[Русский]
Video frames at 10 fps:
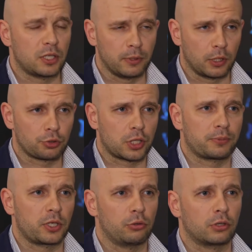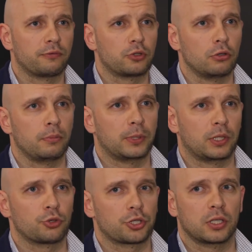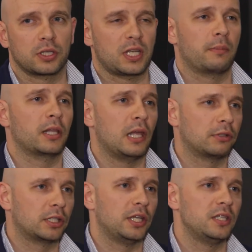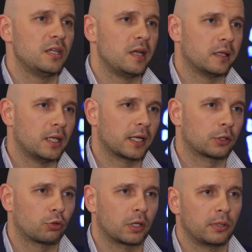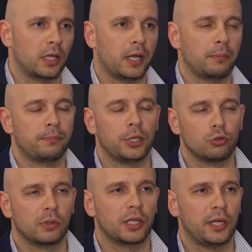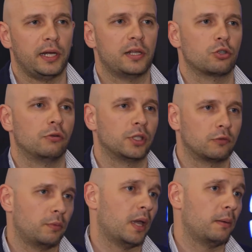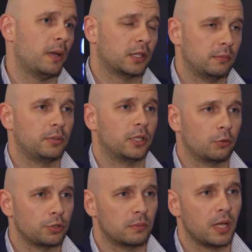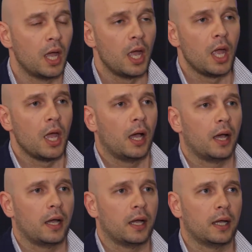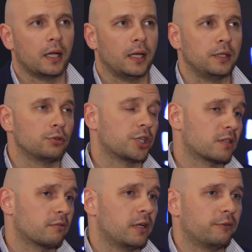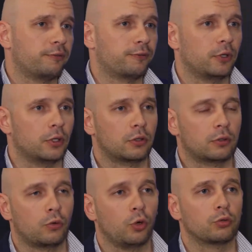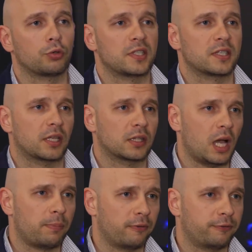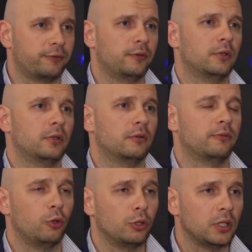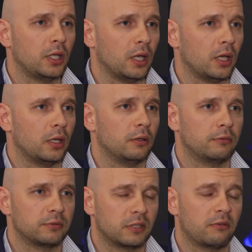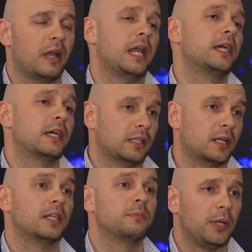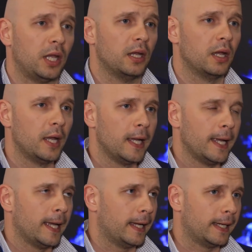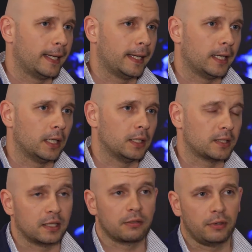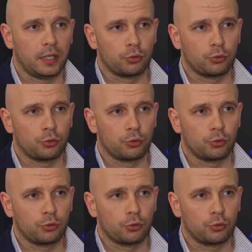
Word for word: белорусское абсолютно все, потому что это самое главное, это идея, да, которая была придумана и реализована двумя ребятами-белорусами. А, они участвовали в э, конкурсе стартапов э, в Лондоне, завоевали Гран-при. А, и с этого